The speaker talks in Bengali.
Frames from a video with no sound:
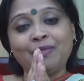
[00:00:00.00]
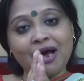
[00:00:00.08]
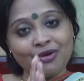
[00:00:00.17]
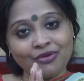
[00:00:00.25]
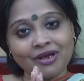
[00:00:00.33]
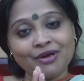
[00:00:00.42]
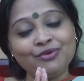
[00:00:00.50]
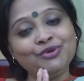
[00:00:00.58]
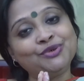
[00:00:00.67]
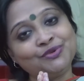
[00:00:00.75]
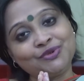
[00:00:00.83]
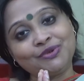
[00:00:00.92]
ভালো থাকুন
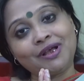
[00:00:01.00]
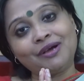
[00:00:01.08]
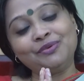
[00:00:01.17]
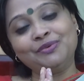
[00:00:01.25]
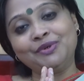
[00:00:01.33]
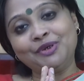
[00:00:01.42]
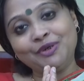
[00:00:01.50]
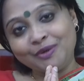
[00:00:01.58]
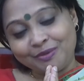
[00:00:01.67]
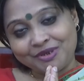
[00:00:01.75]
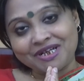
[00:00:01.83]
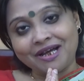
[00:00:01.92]
সুস্থ থাকুন
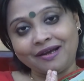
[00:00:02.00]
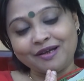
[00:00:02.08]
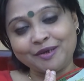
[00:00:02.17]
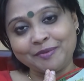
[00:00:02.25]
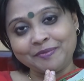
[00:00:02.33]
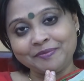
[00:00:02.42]
নমস্কার